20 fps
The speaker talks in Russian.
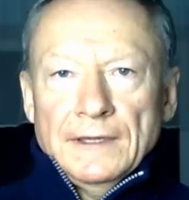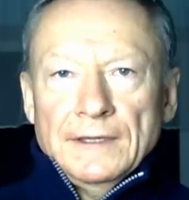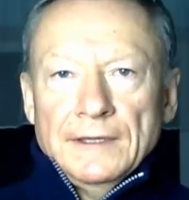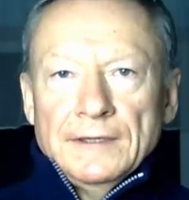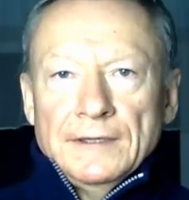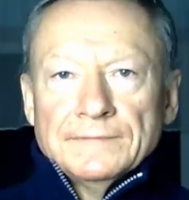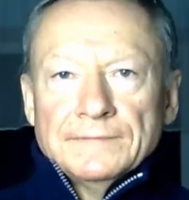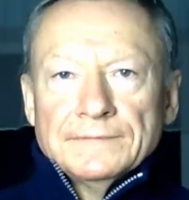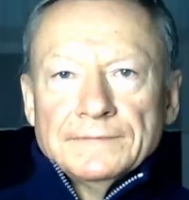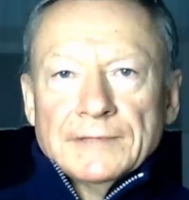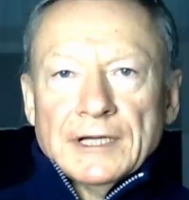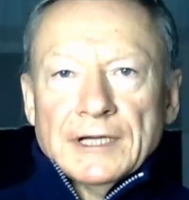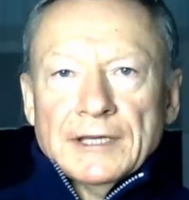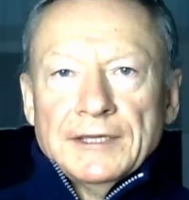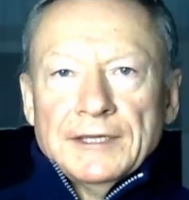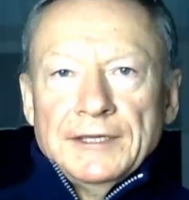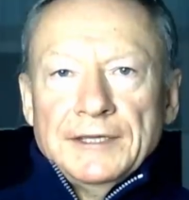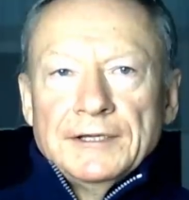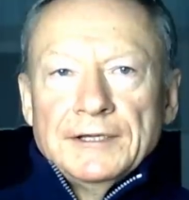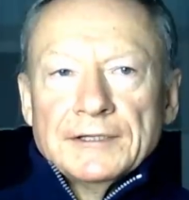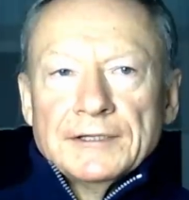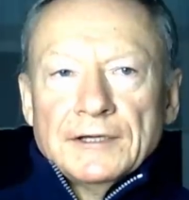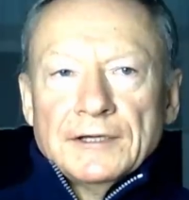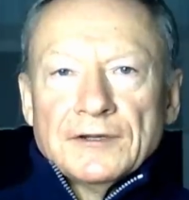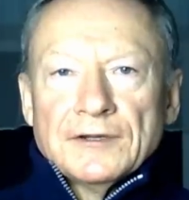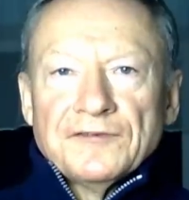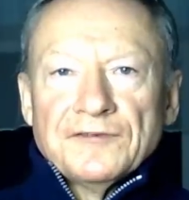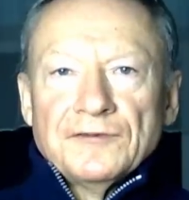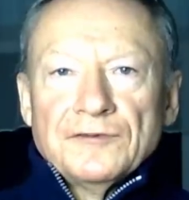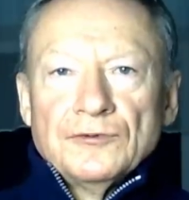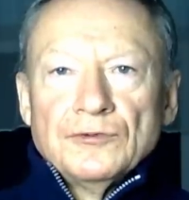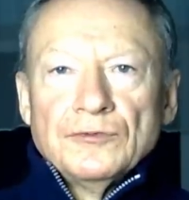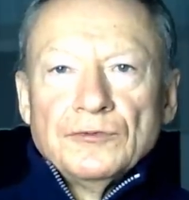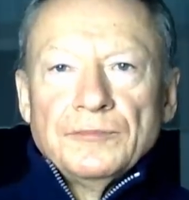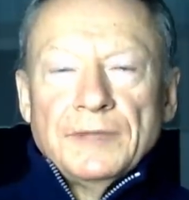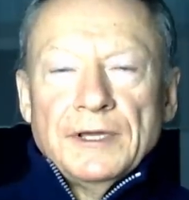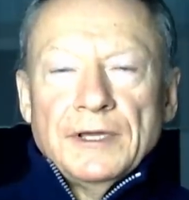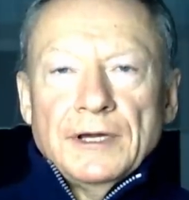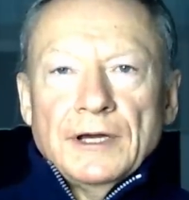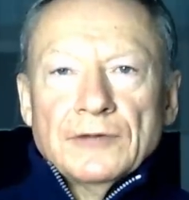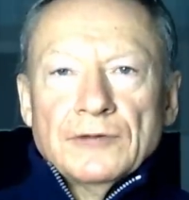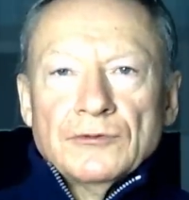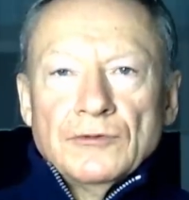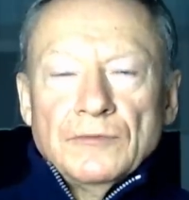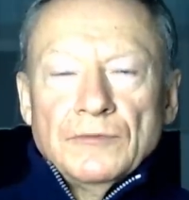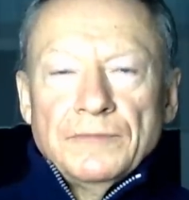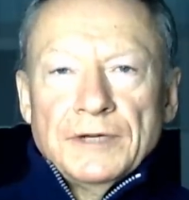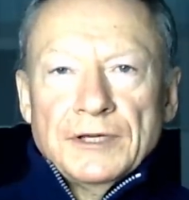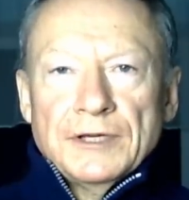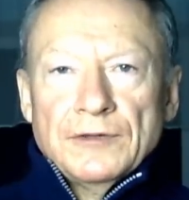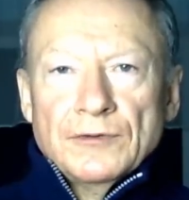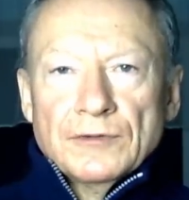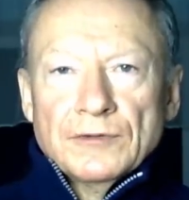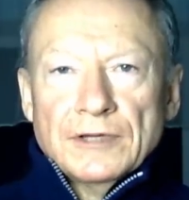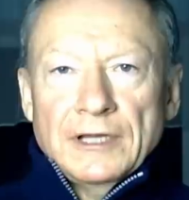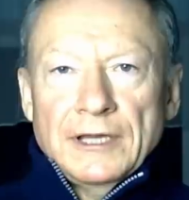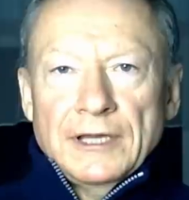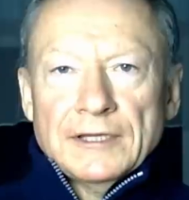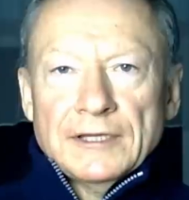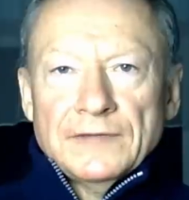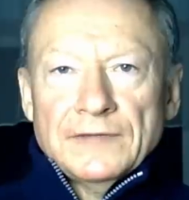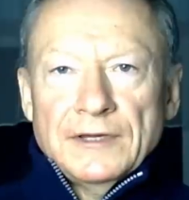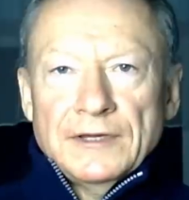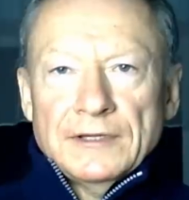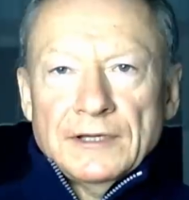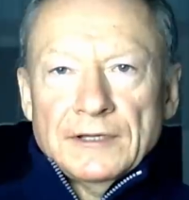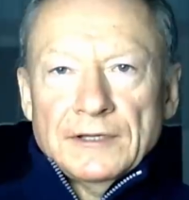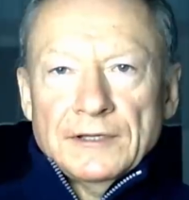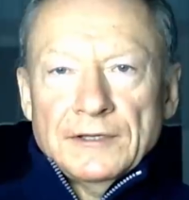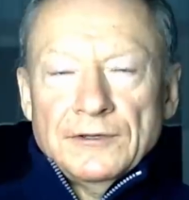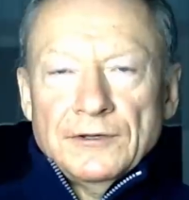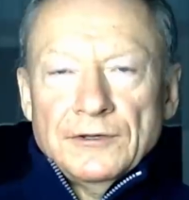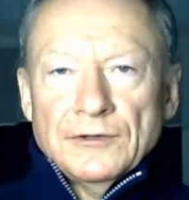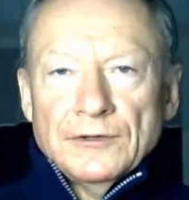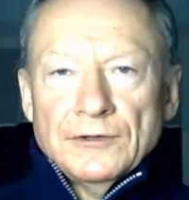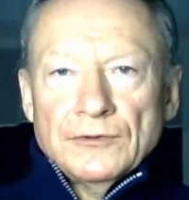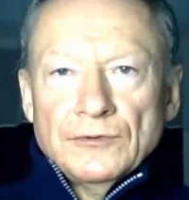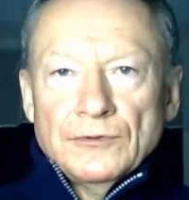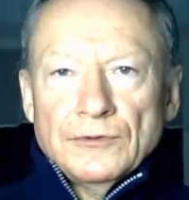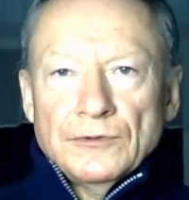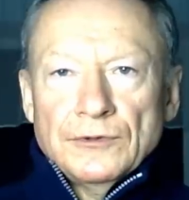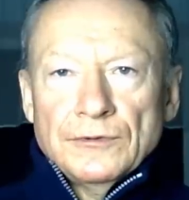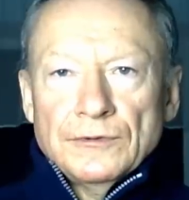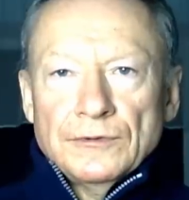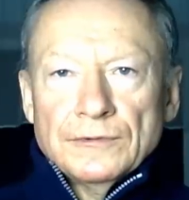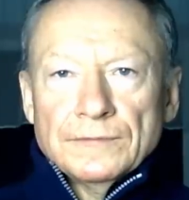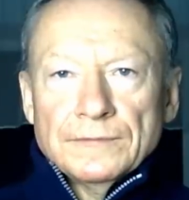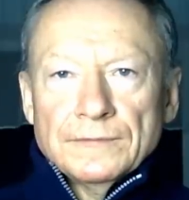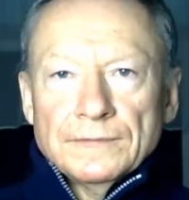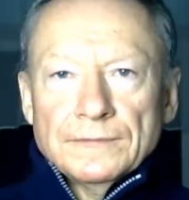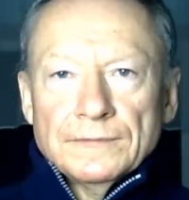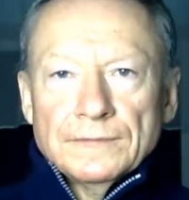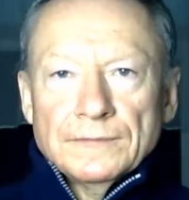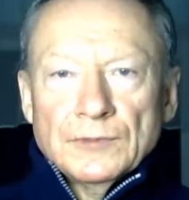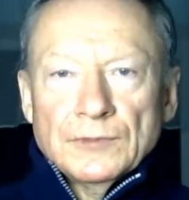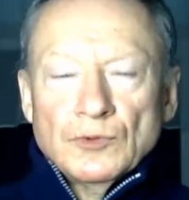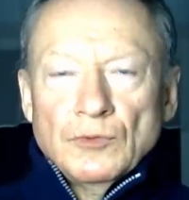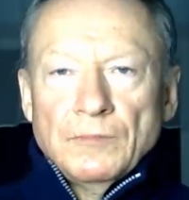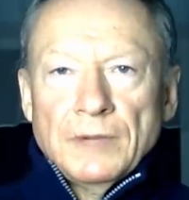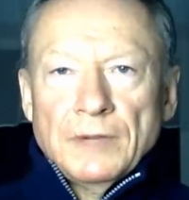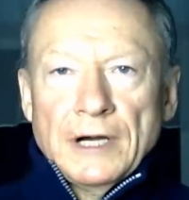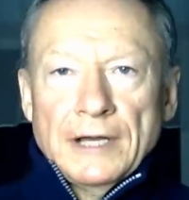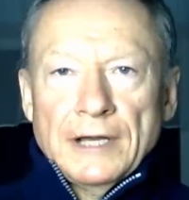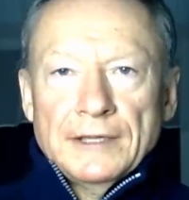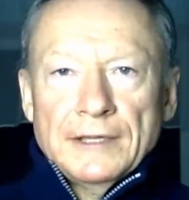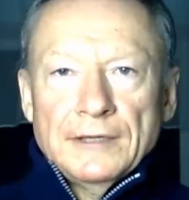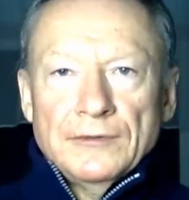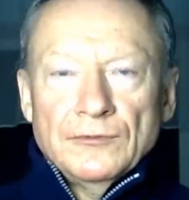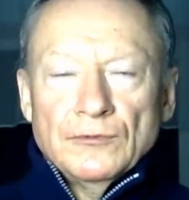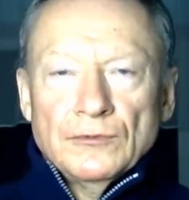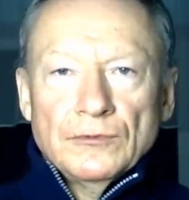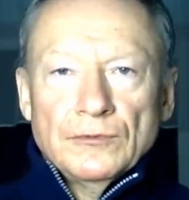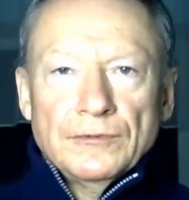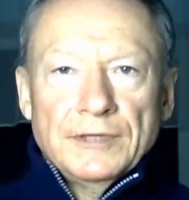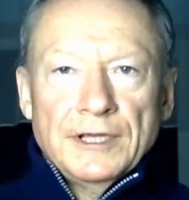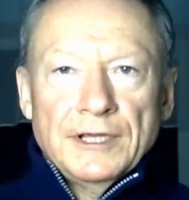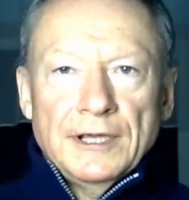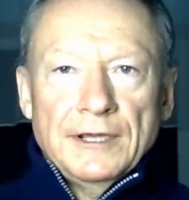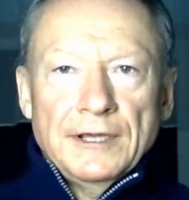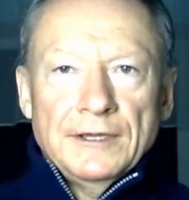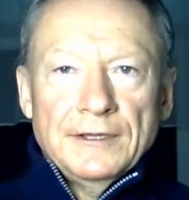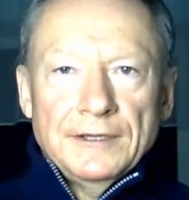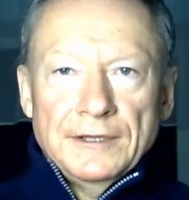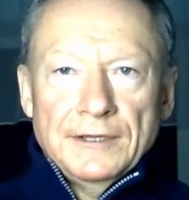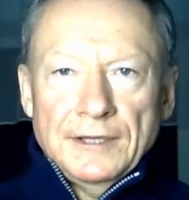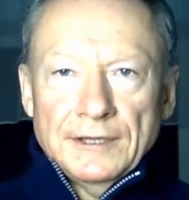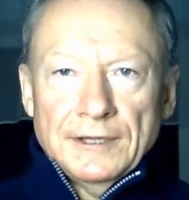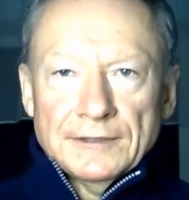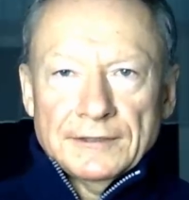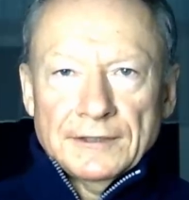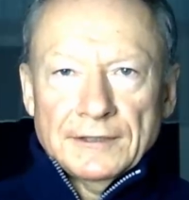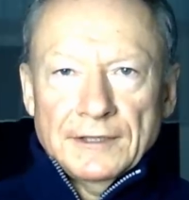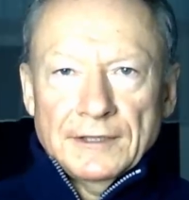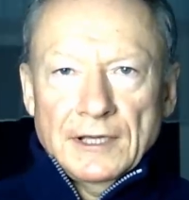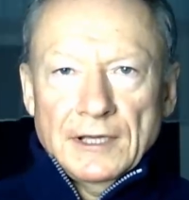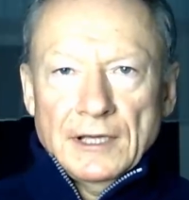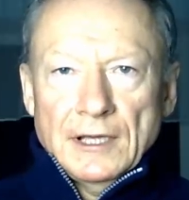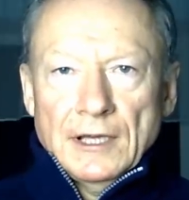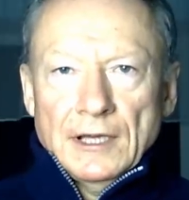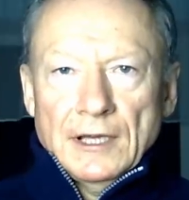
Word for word: и каких-то раздумий о том, придет ли эта война на территорию Кубани, у людей нет.